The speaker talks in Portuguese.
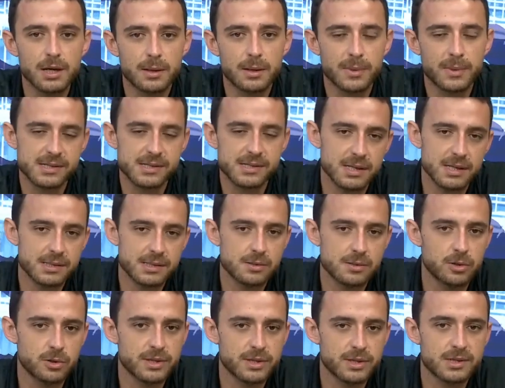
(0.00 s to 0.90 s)
mas esses
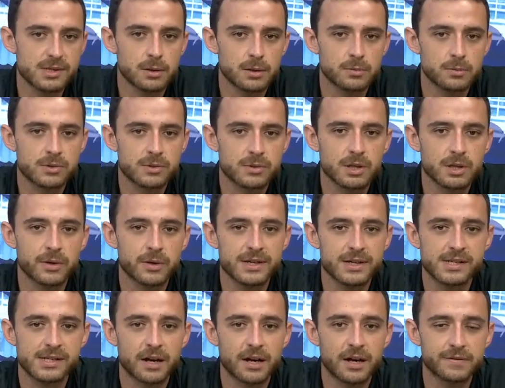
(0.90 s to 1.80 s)
dois são, são
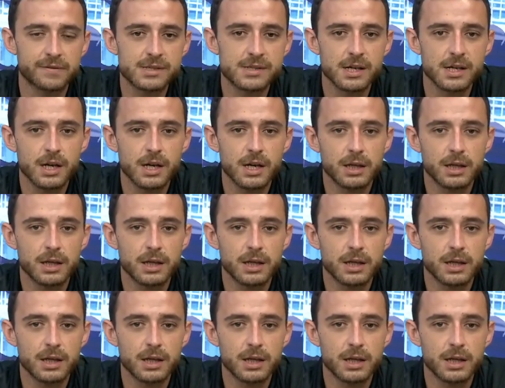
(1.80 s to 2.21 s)
reservas.